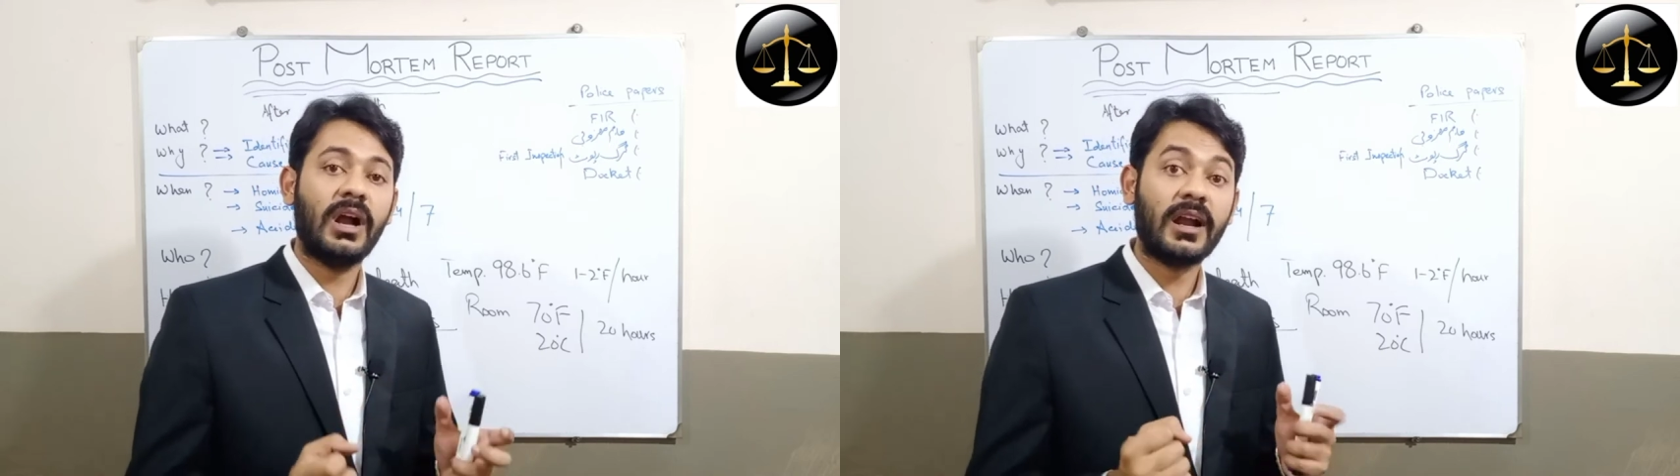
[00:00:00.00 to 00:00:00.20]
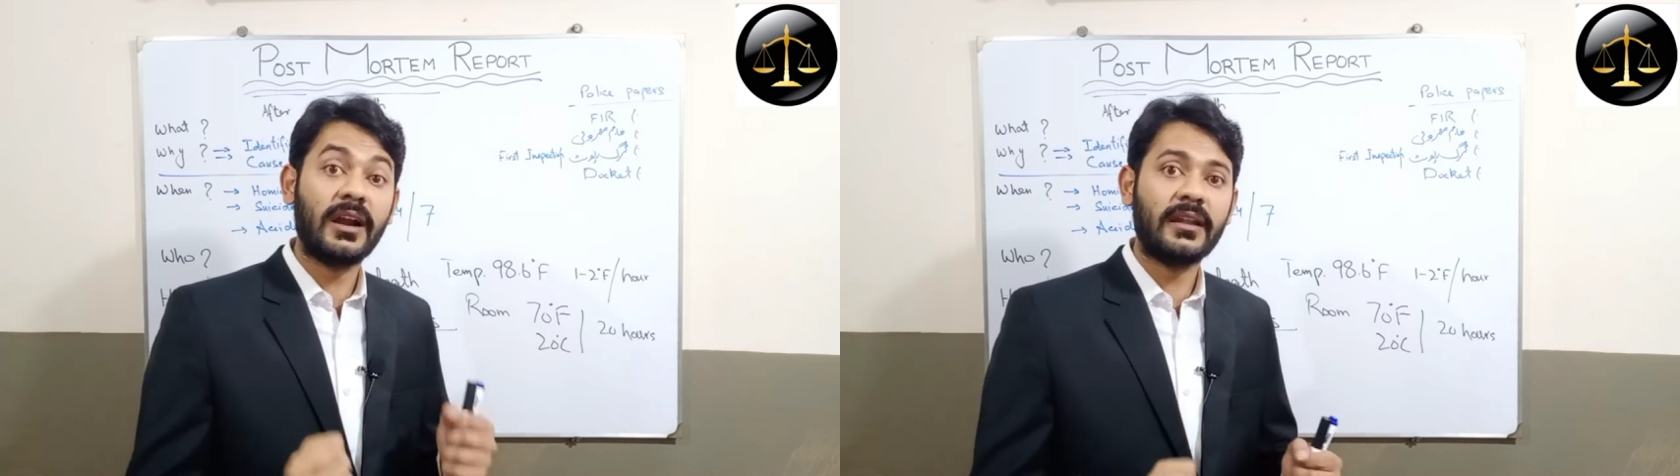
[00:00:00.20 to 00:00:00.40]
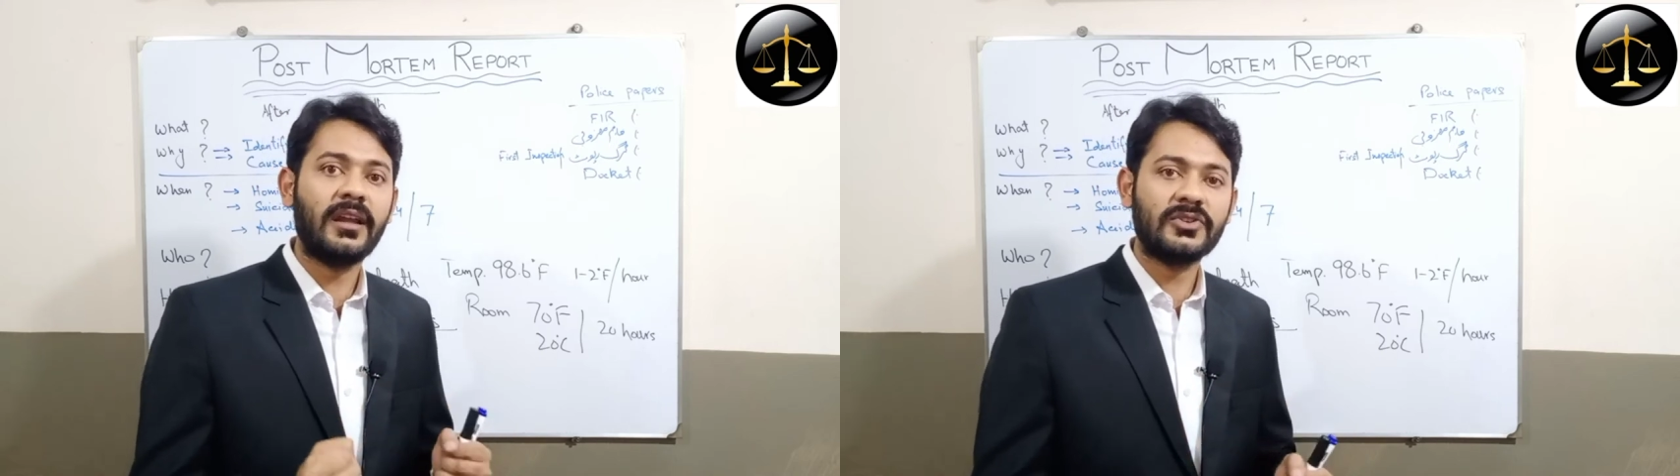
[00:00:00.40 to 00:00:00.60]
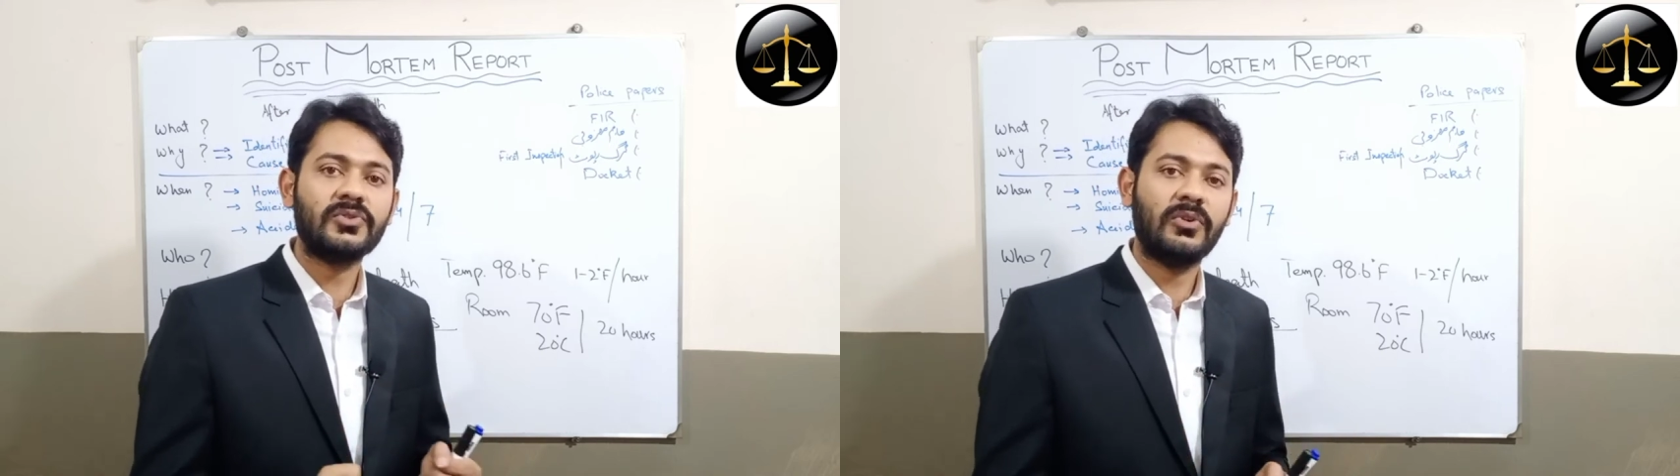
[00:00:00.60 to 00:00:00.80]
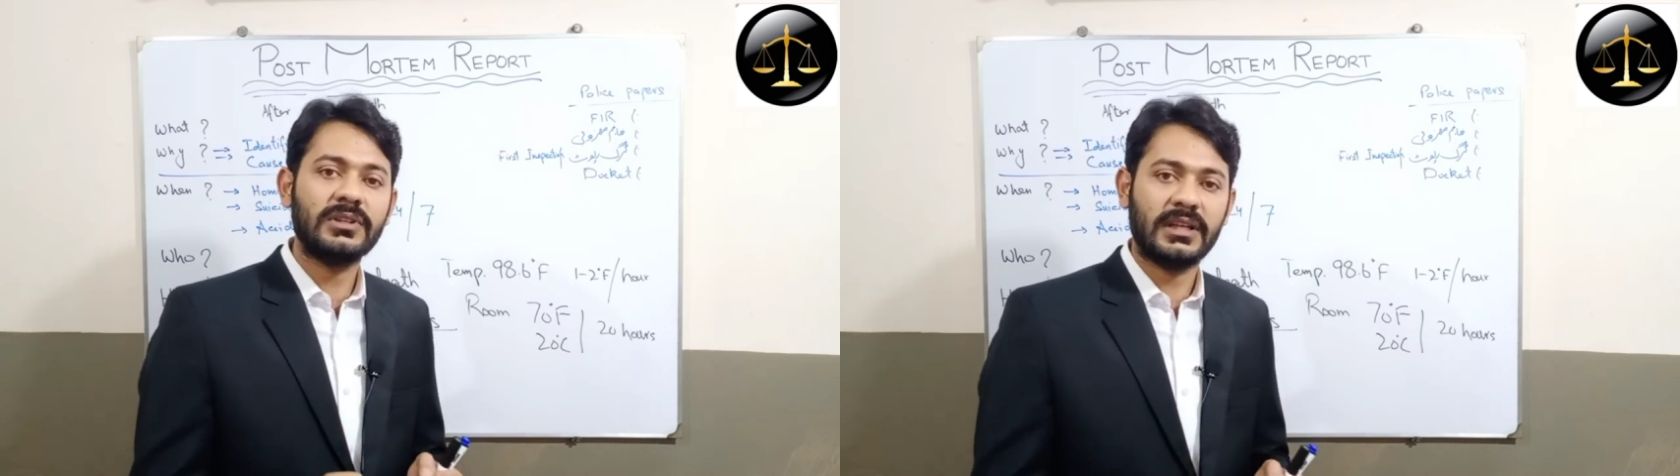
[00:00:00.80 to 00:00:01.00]
अकड़ना
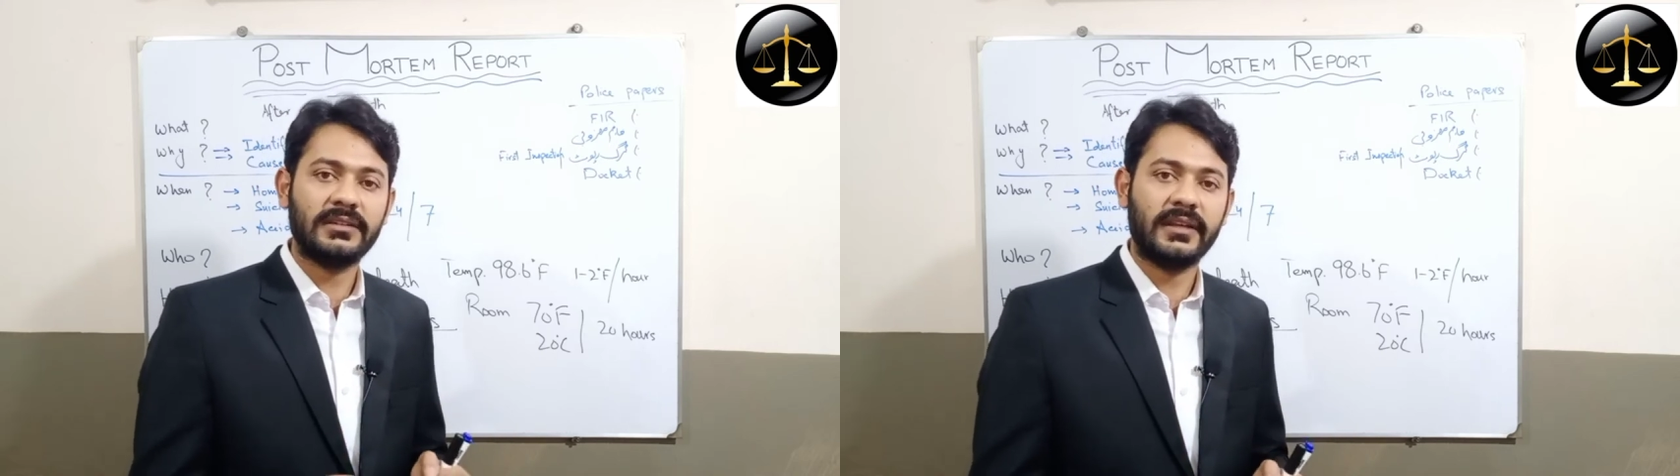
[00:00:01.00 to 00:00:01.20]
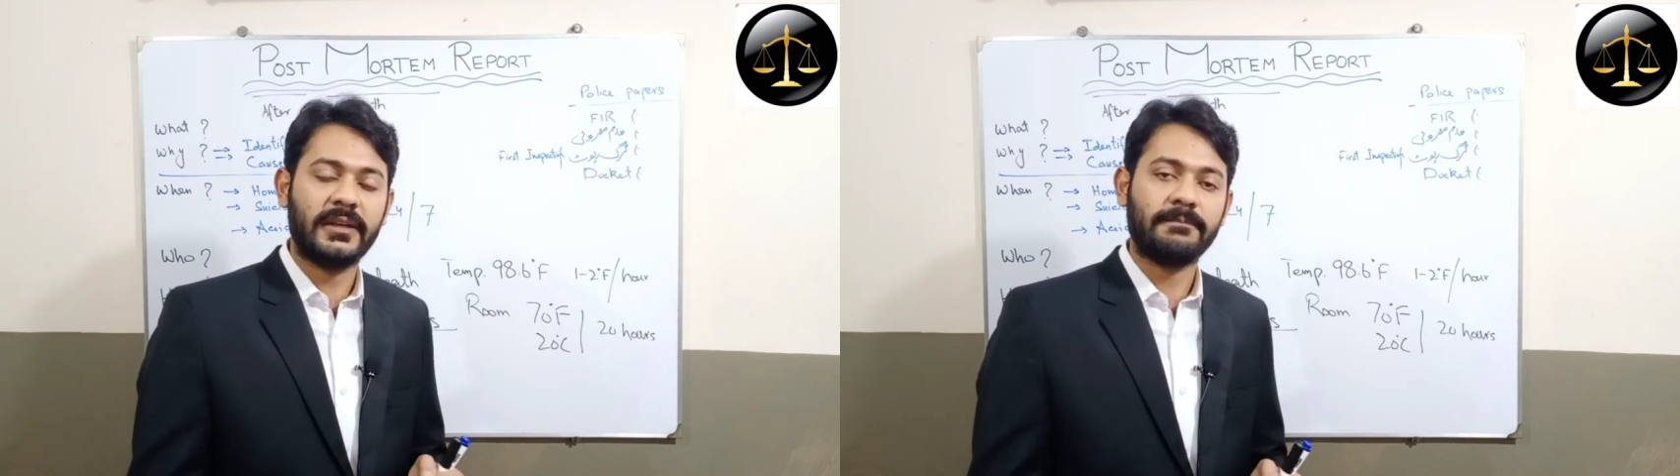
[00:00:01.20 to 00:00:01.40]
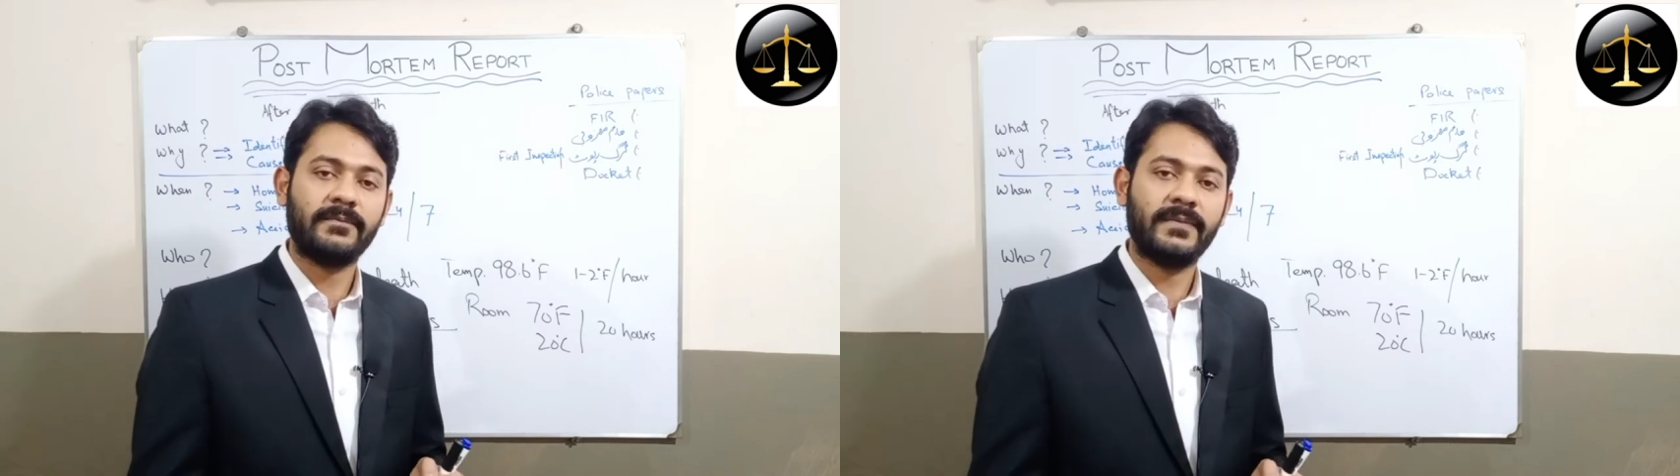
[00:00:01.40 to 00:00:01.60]
शुरू हो जाते हैं